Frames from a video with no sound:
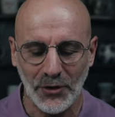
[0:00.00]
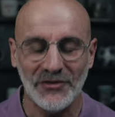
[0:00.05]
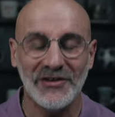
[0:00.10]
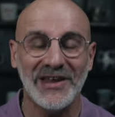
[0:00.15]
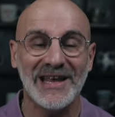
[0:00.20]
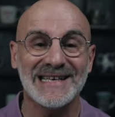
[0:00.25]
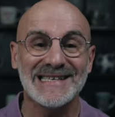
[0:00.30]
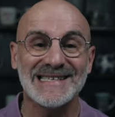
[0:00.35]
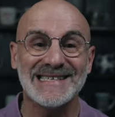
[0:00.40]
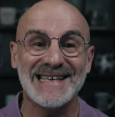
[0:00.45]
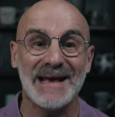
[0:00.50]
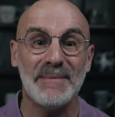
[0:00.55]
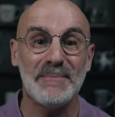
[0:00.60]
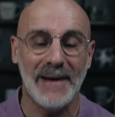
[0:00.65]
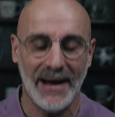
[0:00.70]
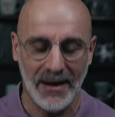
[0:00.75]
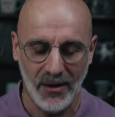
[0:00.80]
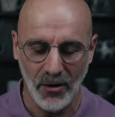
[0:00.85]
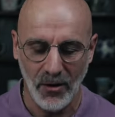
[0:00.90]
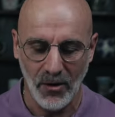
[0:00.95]
dire ces
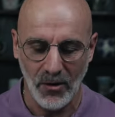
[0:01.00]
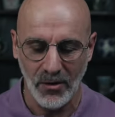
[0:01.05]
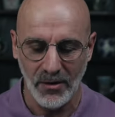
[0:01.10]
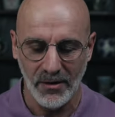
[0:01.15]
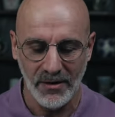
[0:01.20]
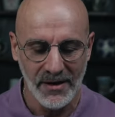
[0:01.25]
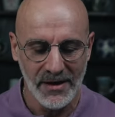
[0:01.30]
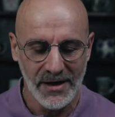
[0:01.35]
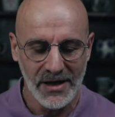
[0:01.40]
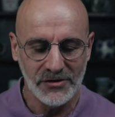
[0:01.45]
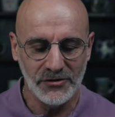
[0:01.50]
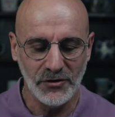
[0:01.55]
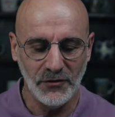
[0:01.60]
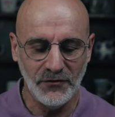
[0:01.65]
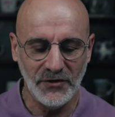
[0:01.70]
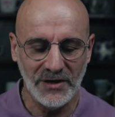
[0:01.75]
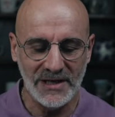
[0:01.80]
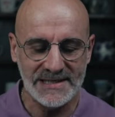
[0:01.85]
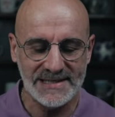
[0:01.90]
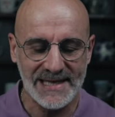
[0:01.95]
paroles du
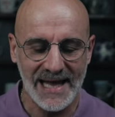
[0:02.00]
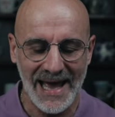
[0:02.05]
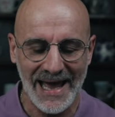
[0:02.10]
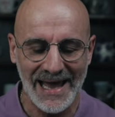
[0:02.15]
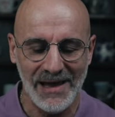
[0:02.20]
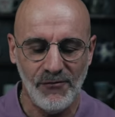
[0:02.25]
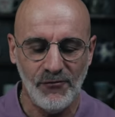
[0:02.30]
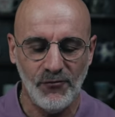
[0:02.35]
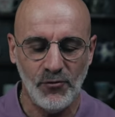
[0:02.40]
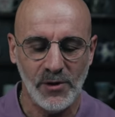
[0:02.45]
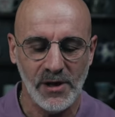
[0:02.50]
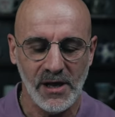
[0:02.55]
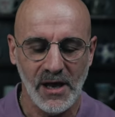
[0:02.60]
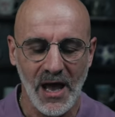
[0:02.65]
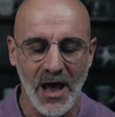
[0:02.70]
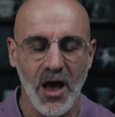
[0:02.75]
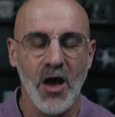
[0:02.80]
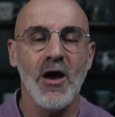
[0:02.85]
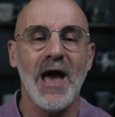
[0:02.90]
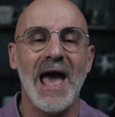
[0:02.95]
Philistin Il fut
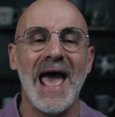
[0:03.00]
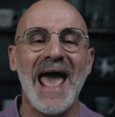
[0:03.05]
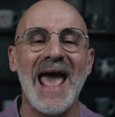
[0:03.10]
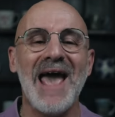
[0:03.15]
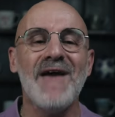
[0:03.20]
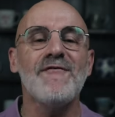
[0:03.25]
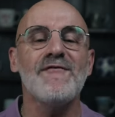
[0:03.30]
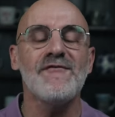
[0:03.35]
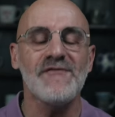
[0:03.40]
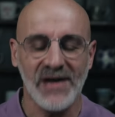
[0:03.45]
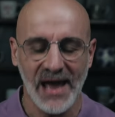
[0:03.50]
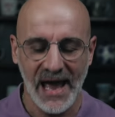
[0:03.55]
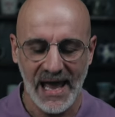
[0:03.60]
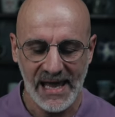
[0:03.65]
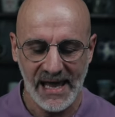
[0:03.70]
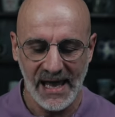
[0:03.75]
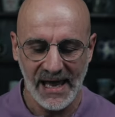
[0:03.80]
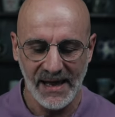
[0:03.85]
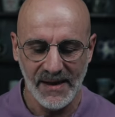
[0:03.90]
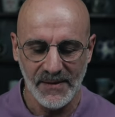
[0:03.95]

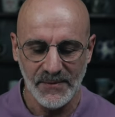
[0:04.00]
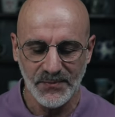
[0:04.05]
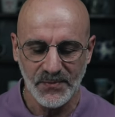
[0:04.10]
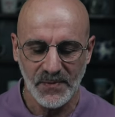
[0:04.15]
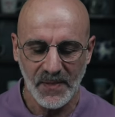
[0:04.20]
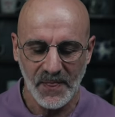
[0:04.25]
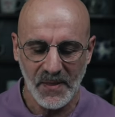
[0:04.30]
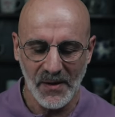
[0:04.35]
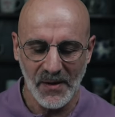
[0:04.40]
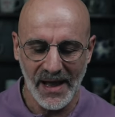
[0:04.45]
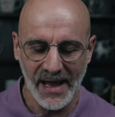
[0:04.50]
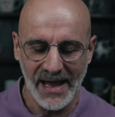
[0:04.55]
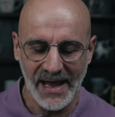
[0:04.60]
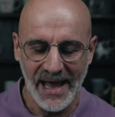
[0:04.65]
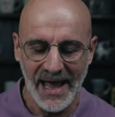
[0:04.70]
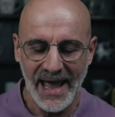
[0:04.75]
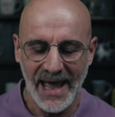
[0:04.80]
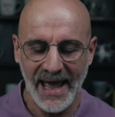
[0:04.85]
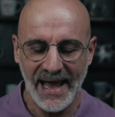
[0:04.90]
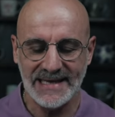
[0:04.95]
effrayé
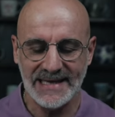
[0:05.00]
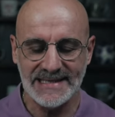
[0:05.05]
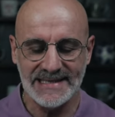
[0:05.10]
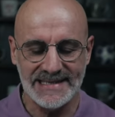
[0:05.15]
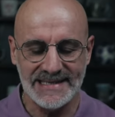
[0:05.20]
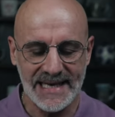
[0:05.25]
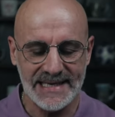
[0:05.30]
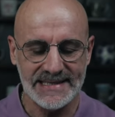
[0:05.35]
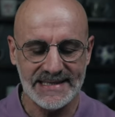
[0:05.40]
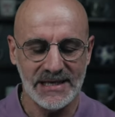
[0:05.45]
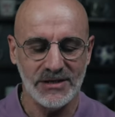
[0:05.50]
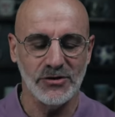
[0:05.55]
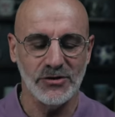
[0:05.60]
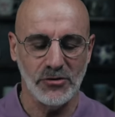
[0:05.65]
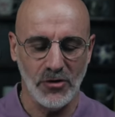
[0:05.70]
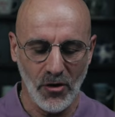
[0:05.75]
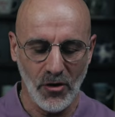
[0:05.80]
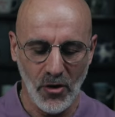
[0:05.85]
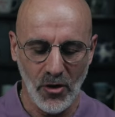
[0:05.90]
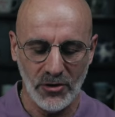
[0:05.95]
et saisi
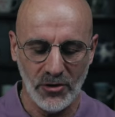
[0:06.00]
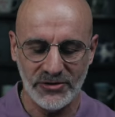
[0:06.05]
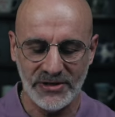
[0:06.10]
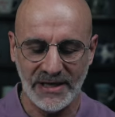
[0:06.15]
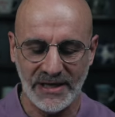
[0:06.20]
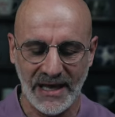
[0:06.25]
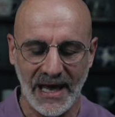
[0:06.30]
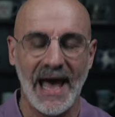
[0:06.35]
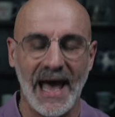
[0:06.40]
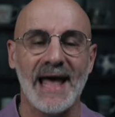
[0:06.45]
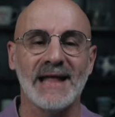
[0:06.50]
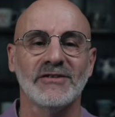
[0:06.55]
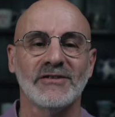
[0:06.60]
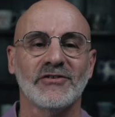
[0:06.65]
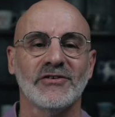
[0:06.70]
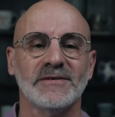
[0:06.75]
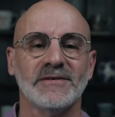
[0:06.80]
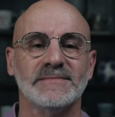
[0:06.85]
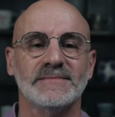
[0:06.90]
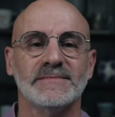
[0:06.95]
d'une grande
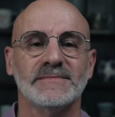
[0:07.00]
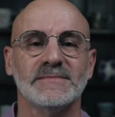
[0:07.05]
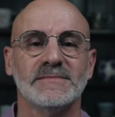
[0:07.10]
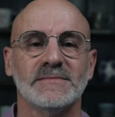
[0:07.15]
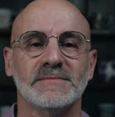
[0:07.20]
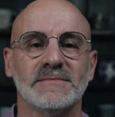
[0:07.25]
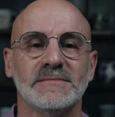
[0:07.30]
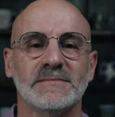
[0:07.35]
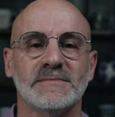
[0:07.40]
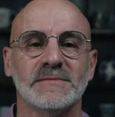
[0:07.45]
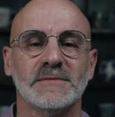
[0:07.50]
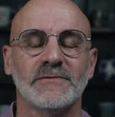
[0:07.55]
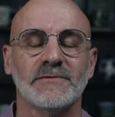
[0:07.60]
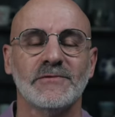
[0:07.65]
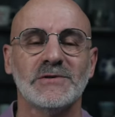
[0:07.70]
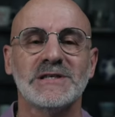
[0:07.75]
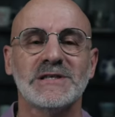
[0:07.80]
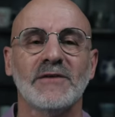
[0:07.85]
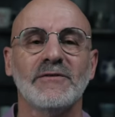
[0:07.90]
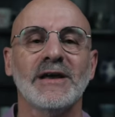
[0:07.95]
crainte.
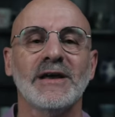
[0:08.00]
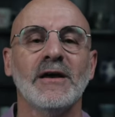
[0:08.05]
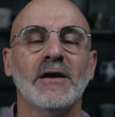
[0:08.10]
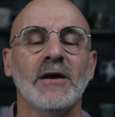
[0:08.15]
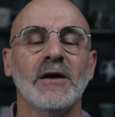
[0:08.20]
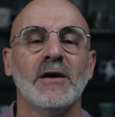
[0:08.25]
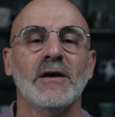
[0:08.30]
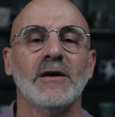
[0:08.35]
Vous savez,